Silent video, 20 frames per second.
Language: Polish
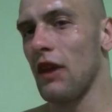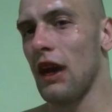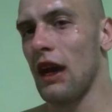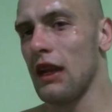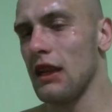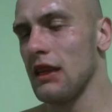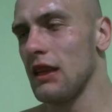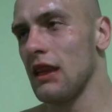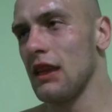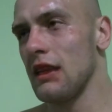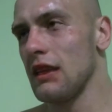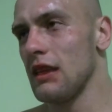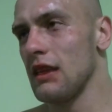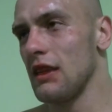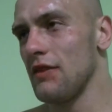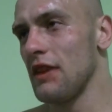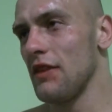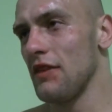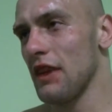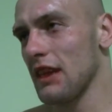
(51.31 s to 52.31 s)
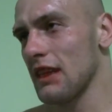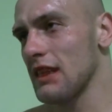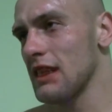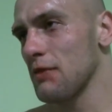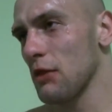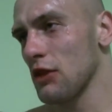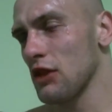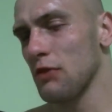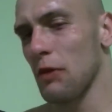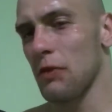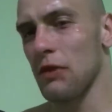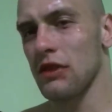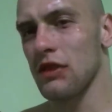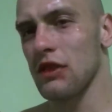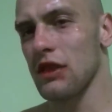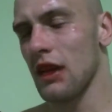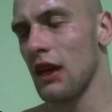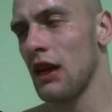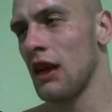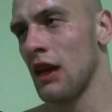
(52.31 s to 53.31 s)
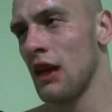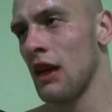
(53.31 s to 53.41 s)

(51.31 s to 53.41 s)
ale nie, nie, nie w jakiś sposób po prostu, że,